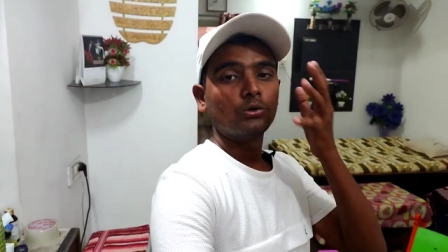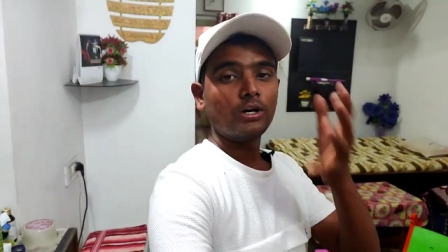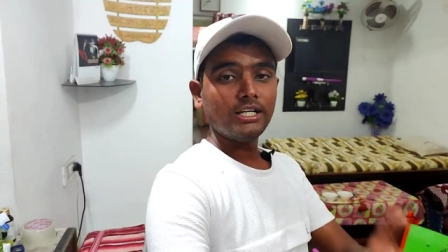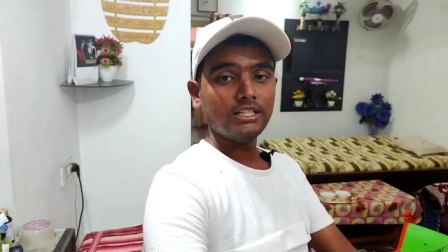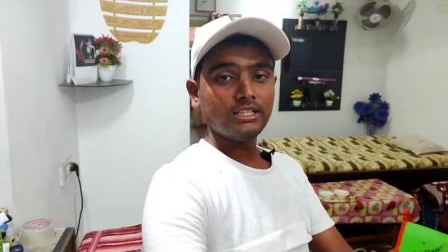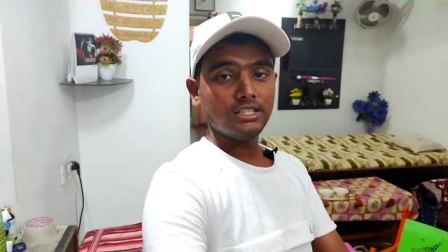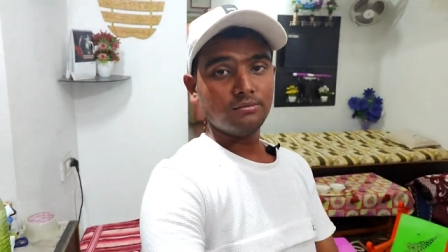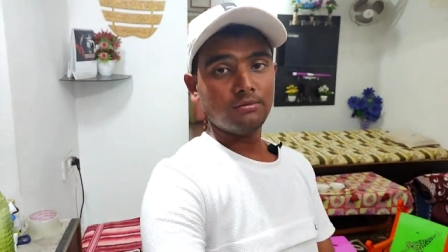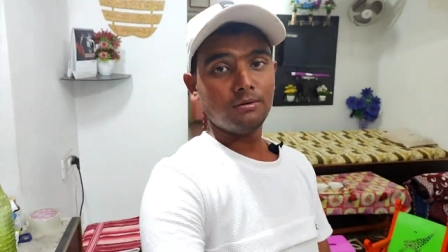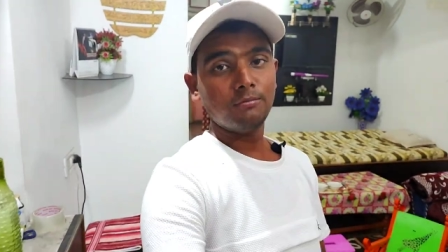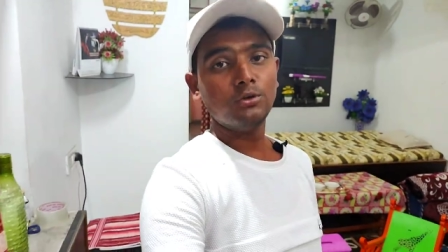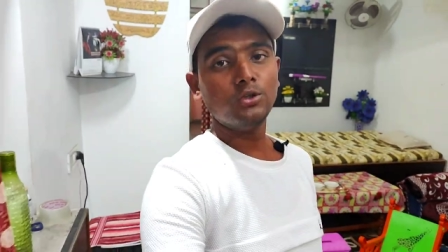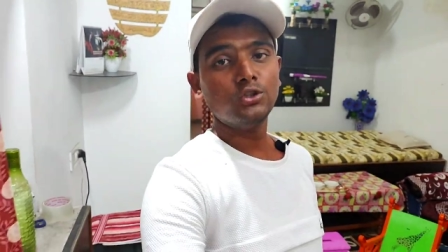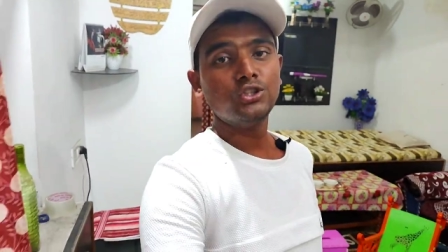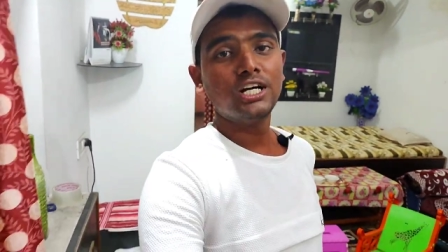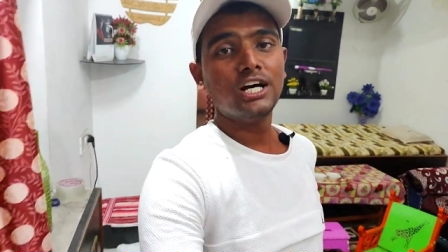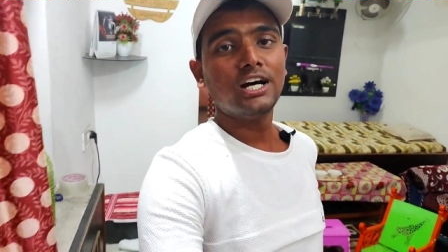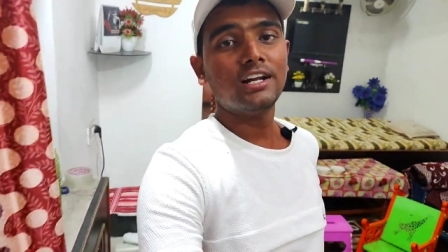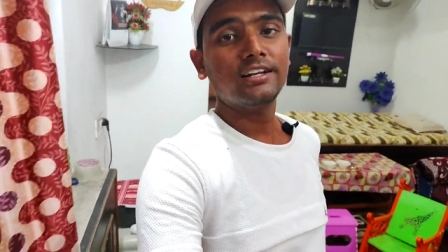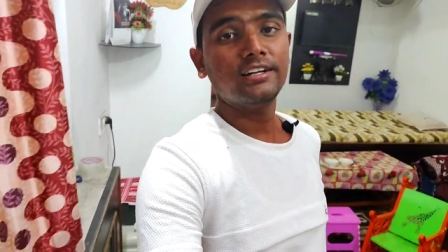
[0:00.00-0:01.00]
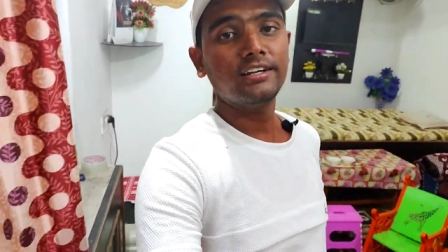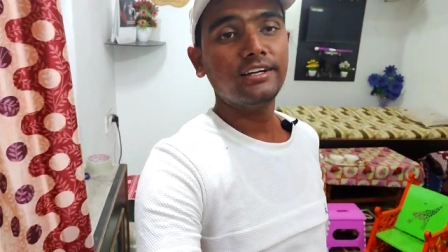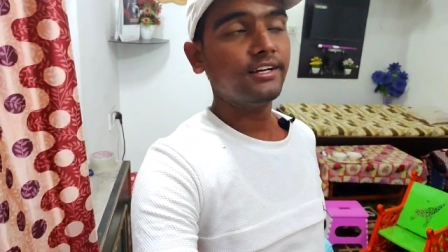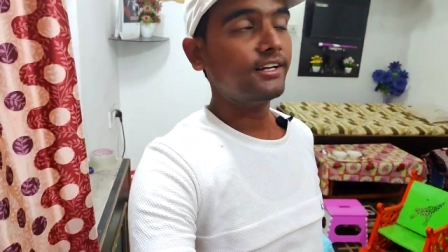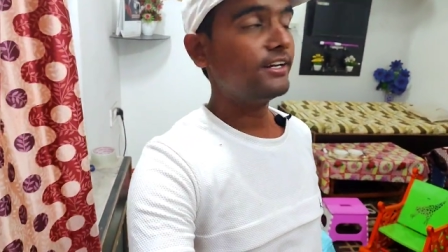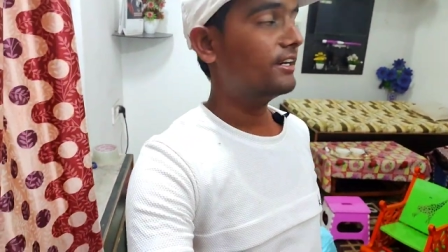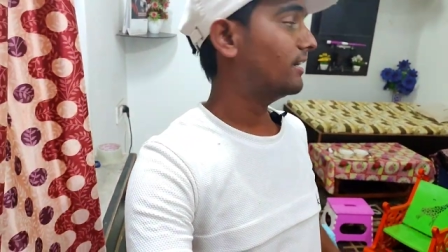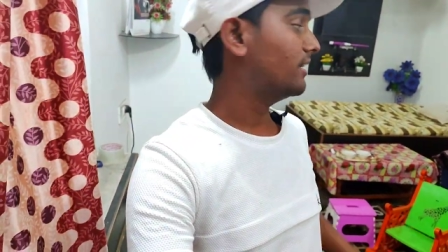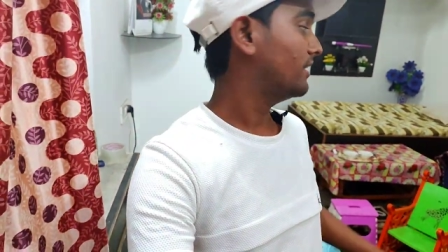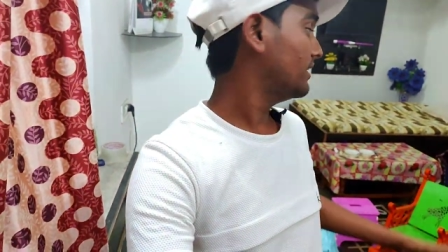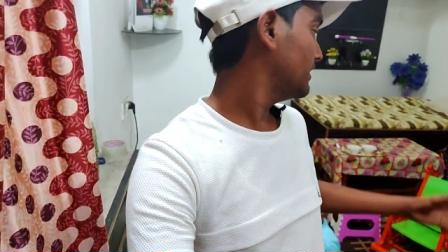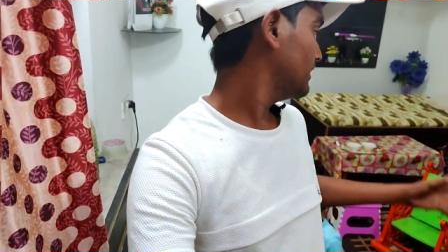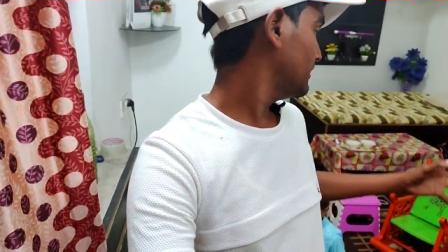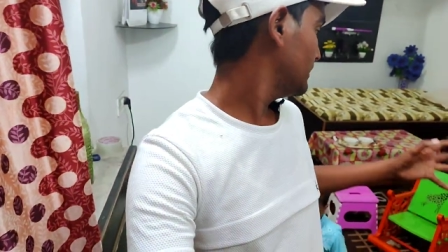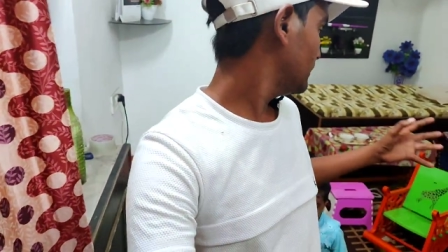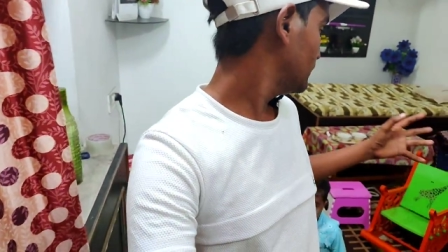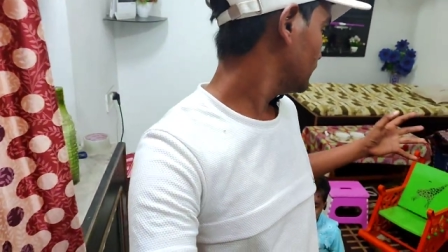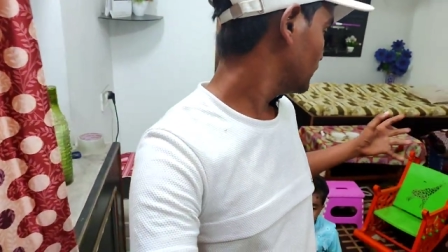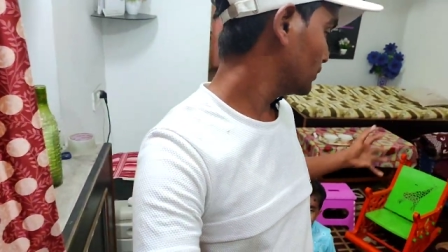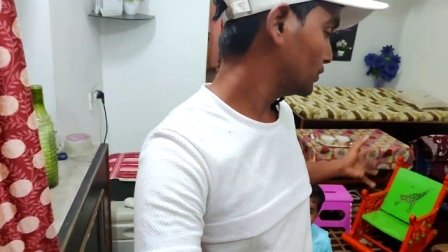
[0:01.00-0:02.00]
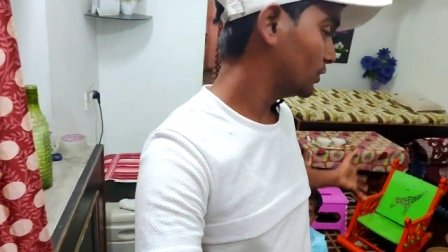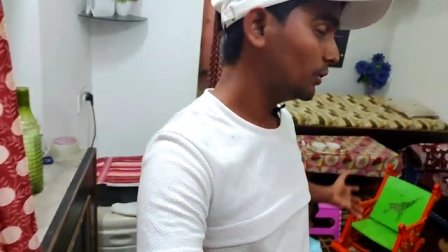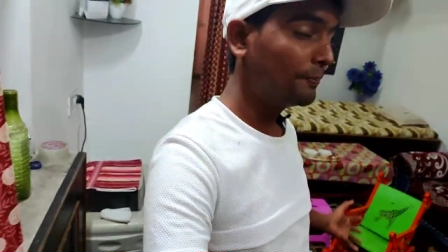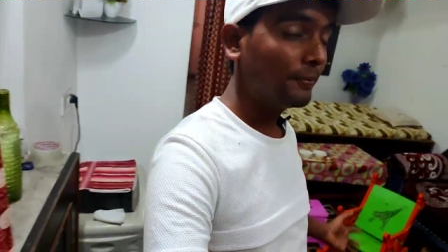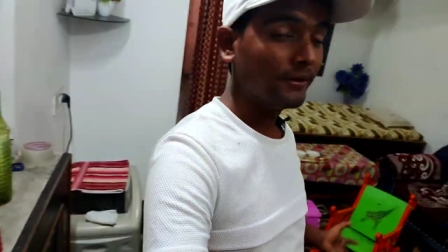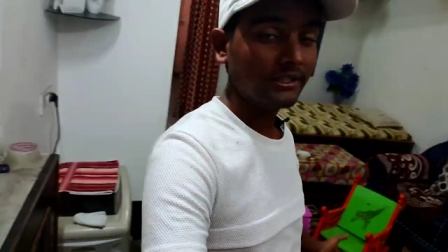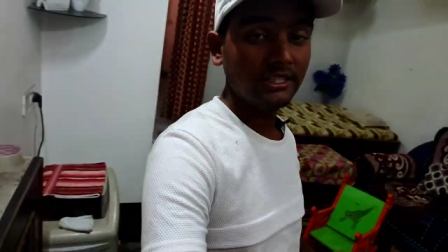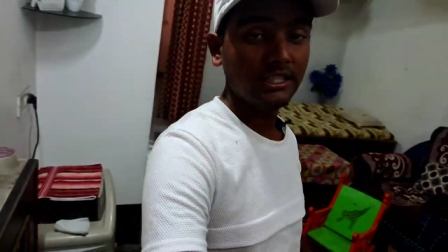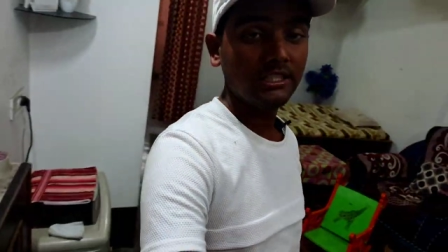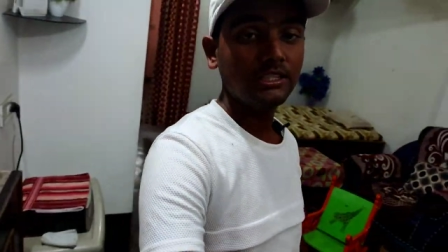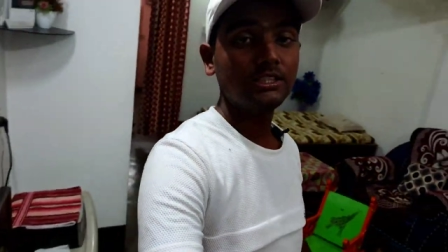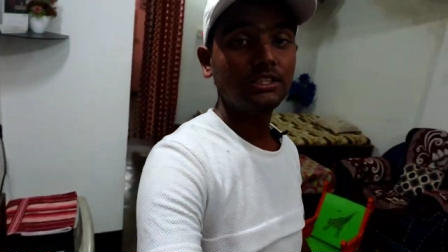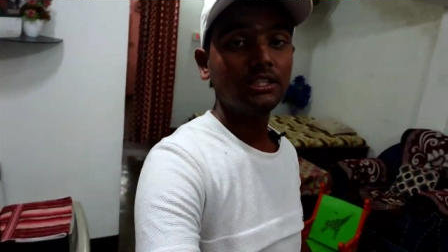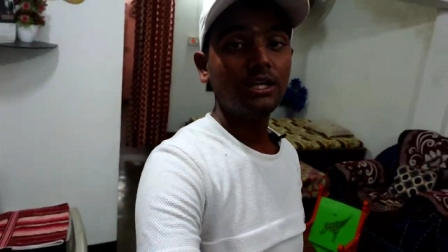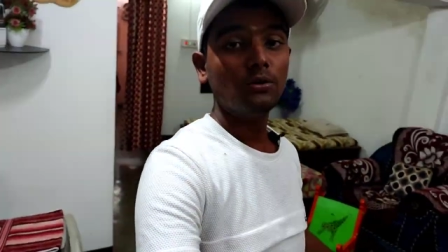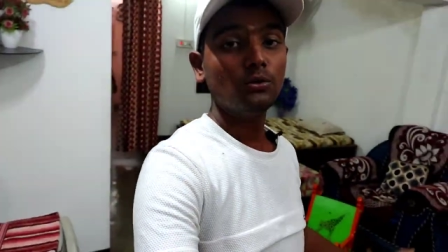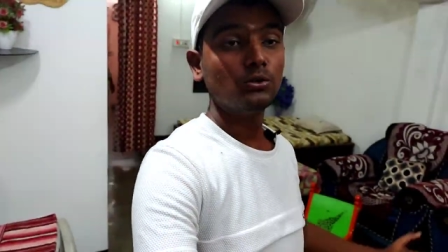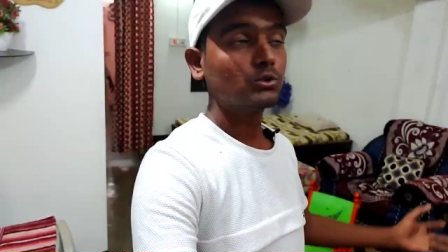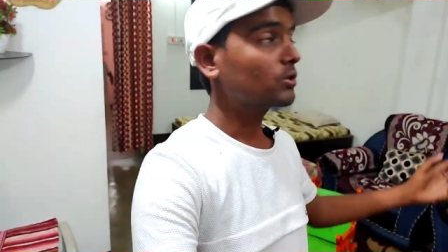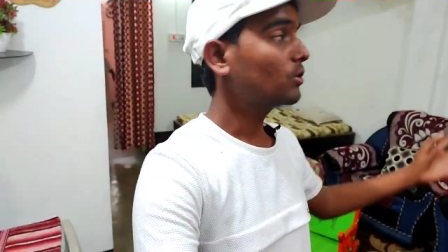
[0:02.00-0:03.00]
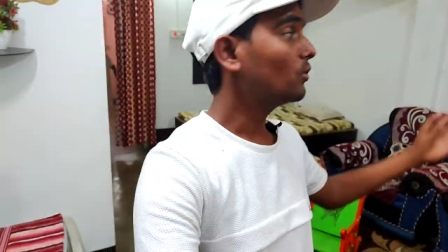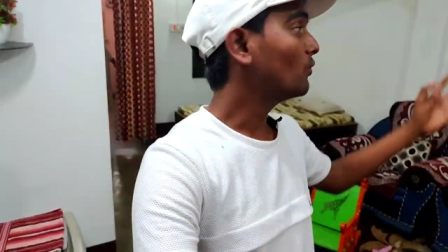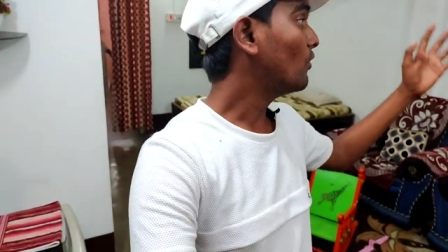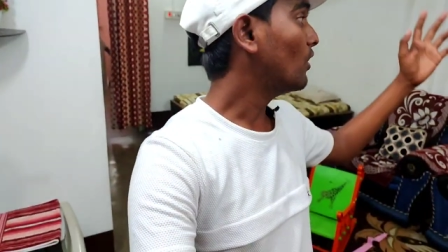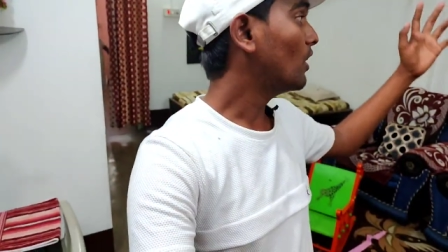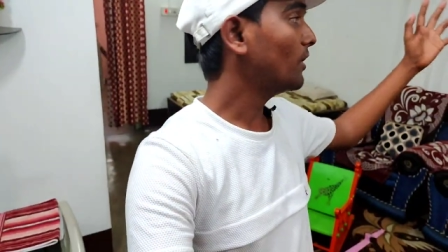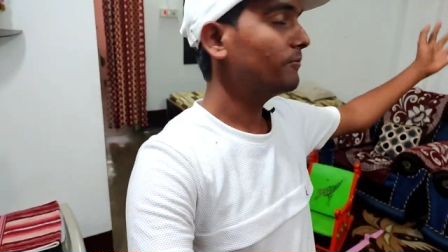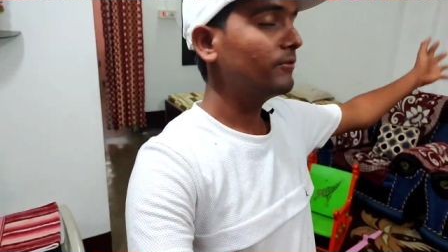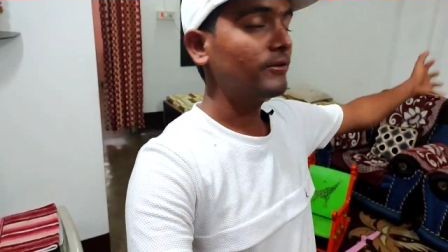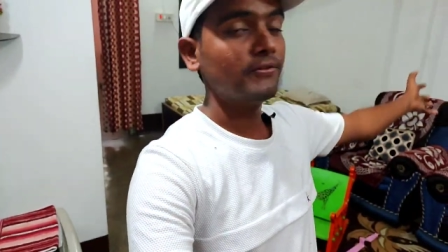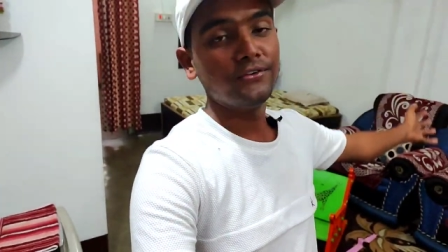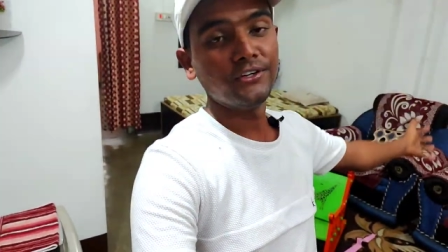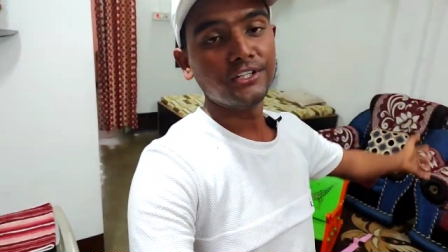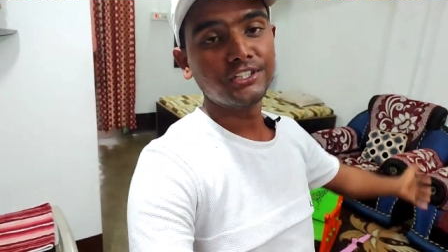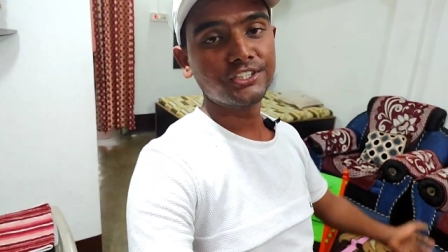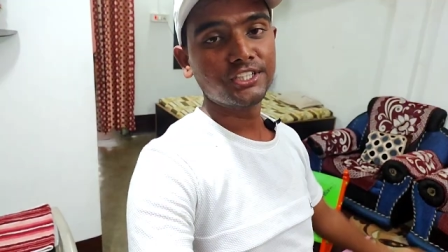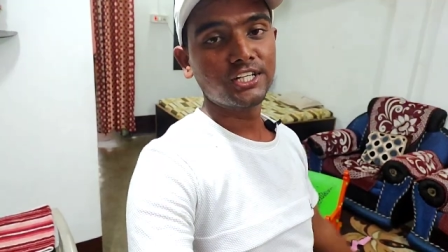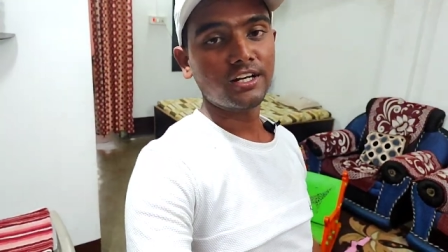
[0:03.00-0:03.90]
गाइस अब हम लोग जा रहे हैं वो जो पजल्स था उसको वॉल पे फिक्स